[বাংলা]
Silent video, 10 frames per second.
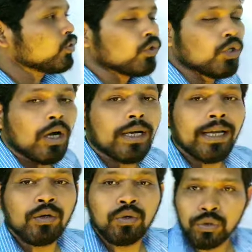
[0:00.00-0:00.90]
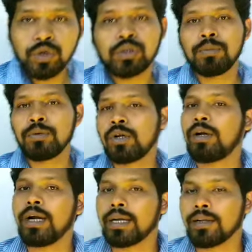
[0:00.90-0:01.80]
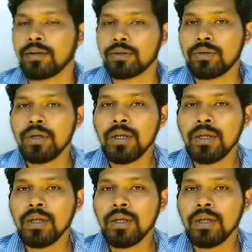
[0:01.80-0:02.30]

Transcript: দুই অঙ্কের ক্ষুদ্রতম সংখ্যাটি কত